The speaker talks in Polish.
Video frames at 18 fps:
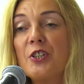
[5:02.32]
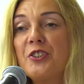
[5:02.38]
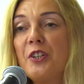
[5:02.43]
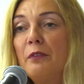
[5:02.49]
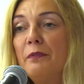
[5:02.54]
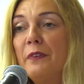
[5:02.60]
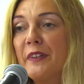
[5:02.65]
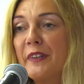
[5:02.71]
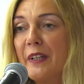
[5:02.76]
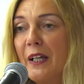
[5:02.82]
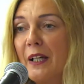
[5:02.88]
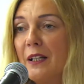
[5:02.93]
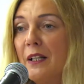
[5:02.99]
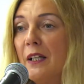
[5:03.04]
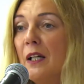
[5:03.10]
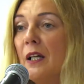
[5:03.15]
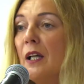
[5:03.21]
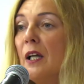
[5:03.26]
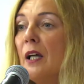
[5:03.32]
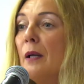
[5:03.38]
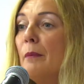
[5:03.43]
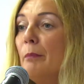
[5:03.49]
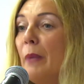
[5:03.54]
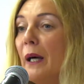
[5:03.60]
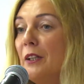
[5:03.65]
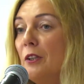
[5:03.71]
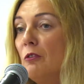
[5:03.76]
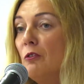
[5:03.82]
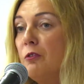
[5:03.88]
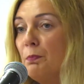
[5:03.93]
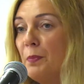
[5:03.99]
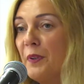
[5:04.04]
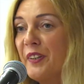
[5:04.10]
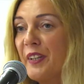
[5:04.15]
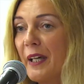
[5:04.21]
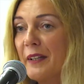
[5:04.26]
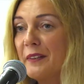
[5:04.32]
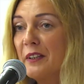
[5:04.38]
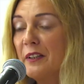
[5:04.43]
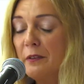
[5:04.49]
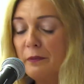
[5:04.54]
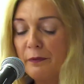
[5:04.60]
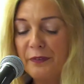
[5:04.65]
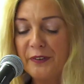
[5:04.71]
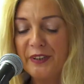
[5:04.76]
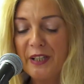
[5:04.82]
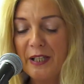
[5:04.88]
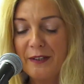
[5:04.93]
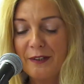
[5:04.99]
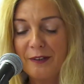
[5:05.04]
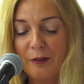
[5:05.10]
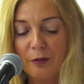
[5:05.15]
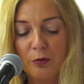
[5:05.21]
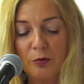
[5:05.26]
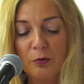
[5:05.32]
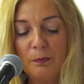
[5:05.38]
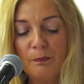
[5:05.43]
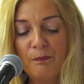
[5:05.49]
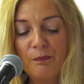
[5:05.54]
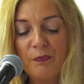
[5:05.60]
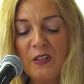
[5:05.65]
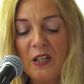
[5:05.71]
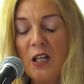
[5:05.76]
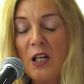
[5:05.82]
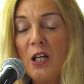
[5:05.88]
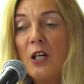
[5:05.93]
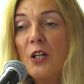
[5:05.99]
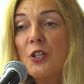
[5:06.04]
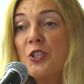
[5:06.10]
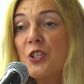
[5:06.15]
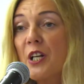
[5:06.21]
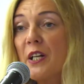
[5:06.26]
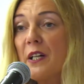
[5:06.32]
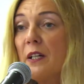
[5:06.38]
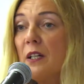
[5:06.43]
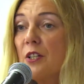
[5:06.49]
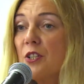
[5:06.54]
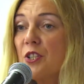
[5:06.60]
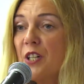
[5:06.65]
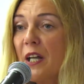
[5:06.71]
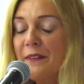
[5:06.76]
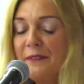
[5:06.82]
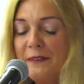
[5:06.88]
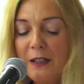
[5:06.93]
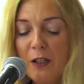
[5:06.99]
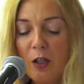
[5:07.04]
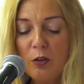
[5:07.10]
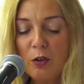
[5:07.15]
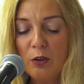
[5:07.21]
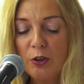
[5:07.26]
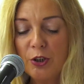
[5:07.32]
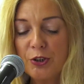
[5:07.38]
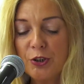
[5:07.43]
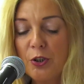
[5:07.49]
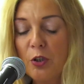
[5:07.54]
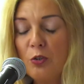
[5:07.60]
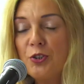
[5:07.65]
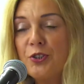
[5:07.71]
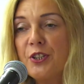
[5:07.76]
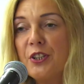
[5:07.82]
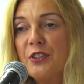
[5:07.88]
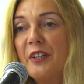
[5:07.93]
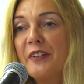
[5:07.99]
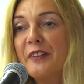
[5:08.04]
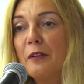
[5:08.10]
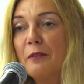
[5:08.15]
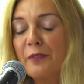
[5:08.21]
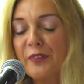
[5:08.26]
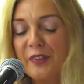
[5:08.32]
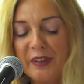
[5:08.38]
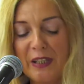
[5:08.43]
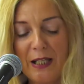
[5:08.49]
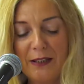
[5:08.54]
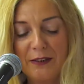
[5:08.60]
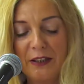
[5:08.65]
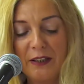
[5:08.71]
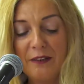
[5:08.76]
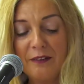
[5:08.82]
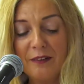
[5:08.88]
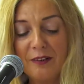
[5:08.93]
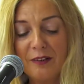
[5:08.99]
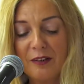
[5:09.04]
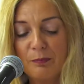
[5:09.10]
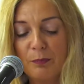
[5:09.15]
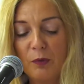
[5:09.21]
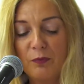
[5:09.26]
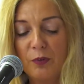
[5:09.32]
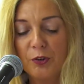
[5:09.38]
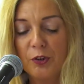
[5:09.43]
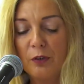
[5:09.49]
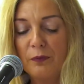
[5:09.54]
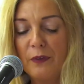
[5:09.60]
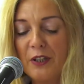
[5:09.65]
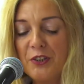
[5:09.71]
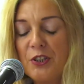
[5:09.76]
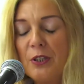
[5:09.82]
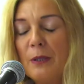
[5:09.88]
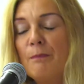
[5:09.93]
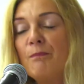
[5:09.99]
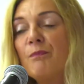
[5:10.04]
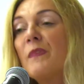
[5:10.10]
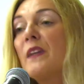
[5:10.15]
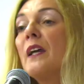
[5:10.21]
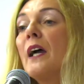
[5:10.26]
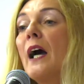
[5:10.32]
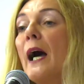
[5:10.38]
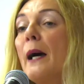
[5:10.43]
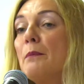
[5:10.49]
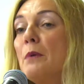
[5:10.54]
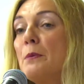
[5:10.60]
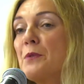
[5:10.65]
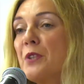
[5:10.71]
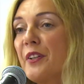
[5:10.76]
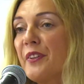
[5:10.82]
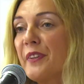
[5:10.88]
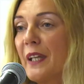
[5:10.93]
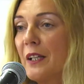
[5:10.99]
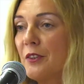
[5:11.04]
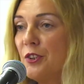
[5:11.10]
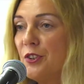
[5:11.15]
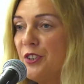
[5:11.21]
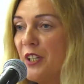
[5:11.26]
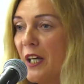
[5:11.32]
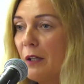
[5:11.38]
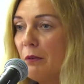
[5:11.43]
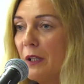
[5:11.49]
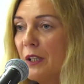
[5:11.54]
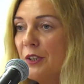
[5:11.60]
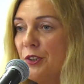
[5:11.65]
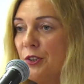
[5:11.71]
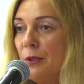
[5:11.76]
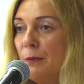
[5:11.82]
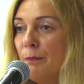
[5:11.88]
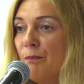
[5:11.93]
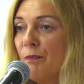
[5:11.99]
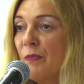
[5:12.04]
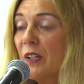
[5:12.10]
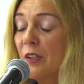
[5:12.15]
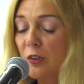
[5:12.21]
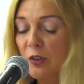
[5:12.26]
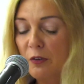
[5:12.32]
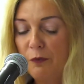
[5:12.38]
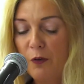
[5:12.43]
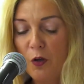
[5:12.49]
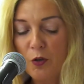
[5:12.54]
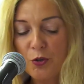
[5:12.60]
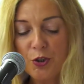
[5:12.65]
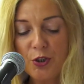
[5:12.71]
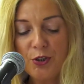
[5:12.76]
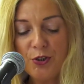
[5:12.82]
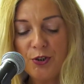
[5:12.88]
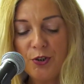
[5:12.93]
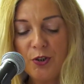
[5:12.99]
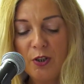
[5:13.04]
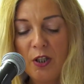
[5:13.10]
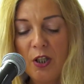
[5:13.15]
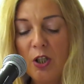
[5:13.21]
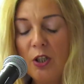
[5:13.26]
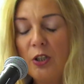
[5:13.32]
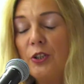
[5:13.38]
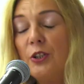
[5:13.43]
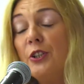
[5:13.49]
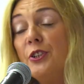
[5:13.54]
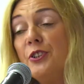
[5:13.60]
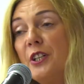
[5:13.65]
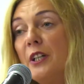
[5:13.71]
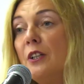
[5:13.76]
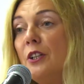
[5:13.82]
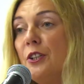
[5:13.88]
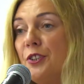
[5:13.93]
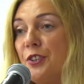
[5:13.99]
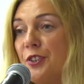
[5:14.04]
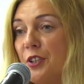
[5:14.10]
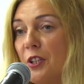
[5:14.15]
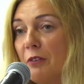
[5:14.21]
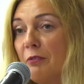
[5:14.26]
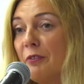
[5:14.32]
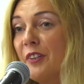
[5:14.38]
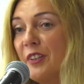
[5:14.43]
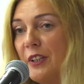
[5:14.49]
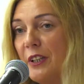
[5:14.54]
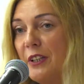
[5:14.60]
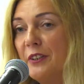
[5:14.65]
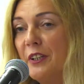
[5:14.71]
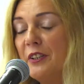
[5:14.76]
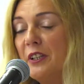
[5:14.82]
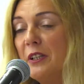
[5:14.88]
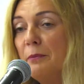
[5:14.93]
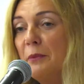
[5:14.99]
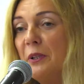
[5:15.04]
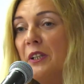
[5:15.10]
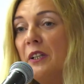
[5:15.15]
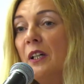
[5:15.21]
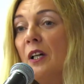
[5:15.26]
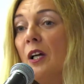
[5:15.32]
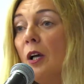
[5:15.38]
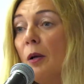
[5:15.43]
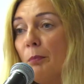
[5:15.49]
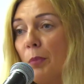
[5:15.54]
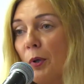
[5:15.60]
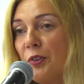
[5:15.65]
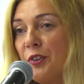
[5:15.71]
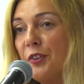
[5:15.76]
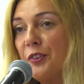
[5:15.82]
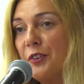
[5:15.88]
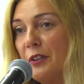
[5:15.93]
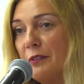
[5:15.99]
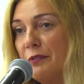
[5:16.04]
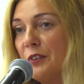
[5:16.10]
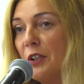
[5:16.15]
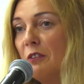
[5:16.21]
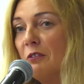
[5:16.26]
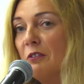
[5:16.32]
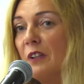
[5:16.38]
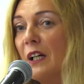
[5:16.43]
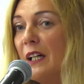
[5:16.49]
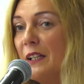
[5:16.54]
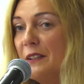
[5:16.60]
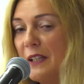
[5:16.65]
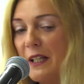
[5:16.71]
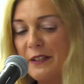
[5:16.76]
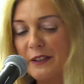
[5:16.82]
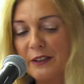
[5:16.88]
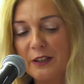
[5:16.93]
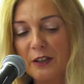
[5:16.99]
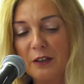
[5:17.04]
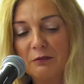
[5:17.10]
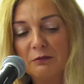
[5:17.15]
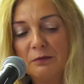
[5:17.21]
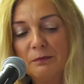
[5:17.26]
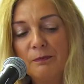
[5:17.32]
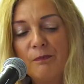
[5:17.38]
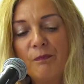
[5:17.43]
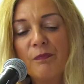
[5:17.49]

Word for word: życiowy cel mają wpisany w sercu, że żadne okoliczności nie są w stanie spowodować, aby przestać działać, tworzyć i dzielić się z innymi pozytywną energią.